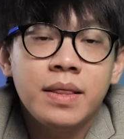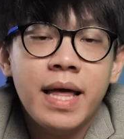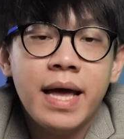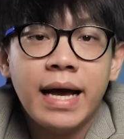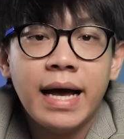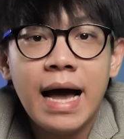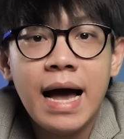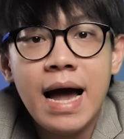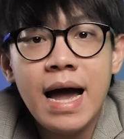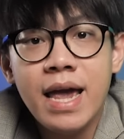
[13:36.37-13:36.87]

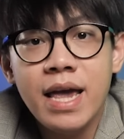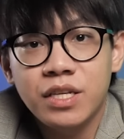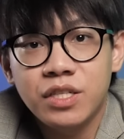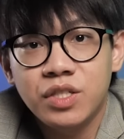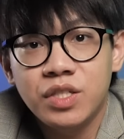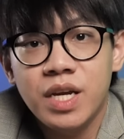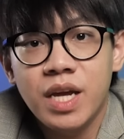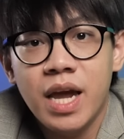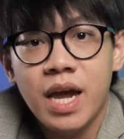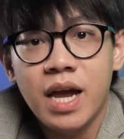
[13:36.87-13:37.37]
แต่ค่า
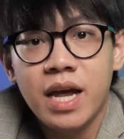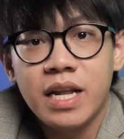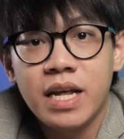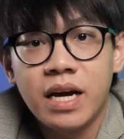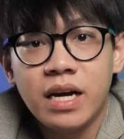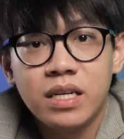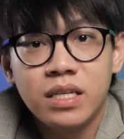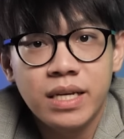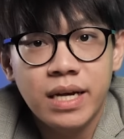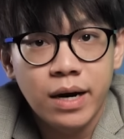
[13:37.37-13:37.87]
SGA
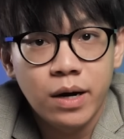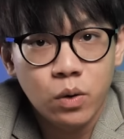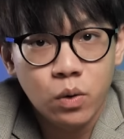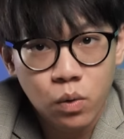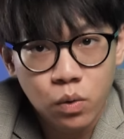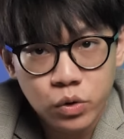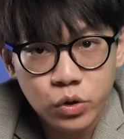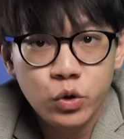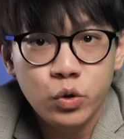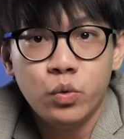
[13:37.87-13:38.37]
เนี่ยยัง
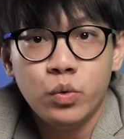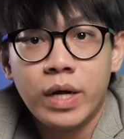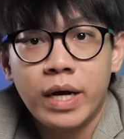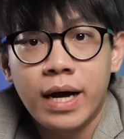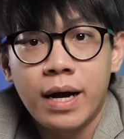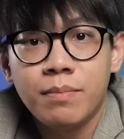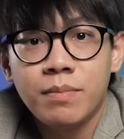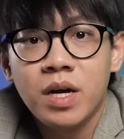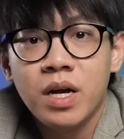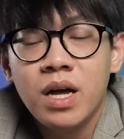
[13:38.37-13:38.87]
คงอยู่
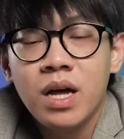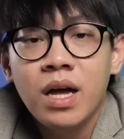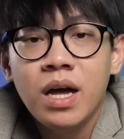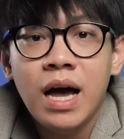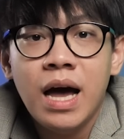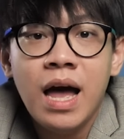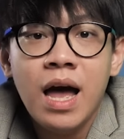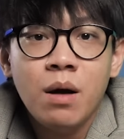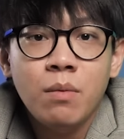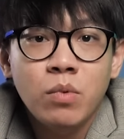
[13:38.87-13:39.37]
นะครับ
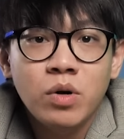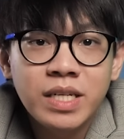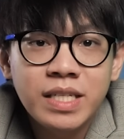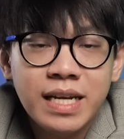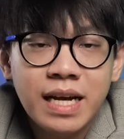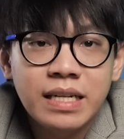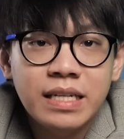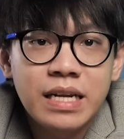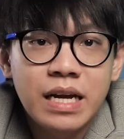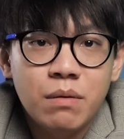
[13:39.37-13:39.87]
หากบ
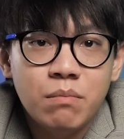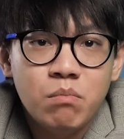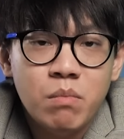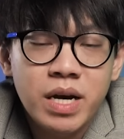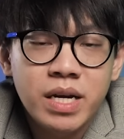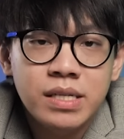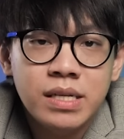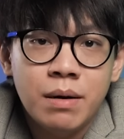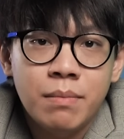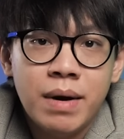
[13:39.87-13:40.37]
ริษัทเนี่ย
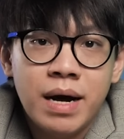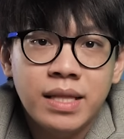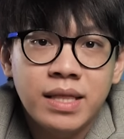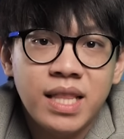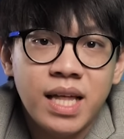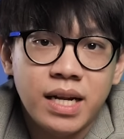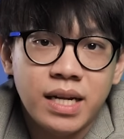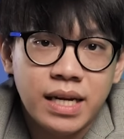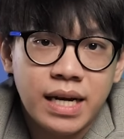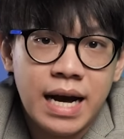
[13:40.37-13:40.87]
ไม่สามารถ
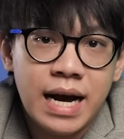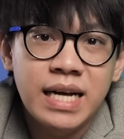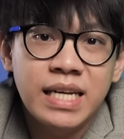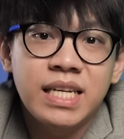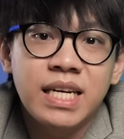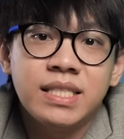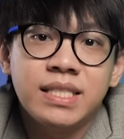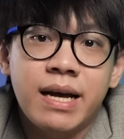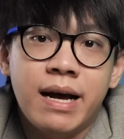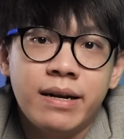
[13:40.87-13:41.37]
ตัดค่า
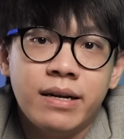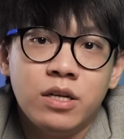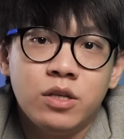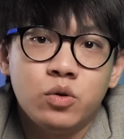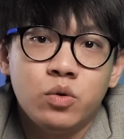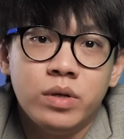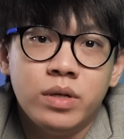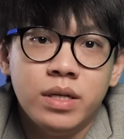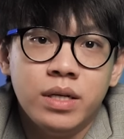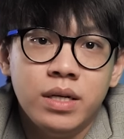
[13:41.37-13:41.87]
ใช้จ่ายใน
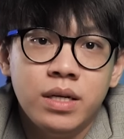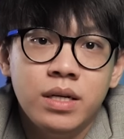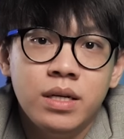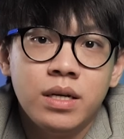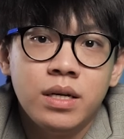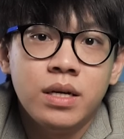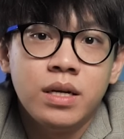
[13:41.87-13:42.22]
ส่วนนี้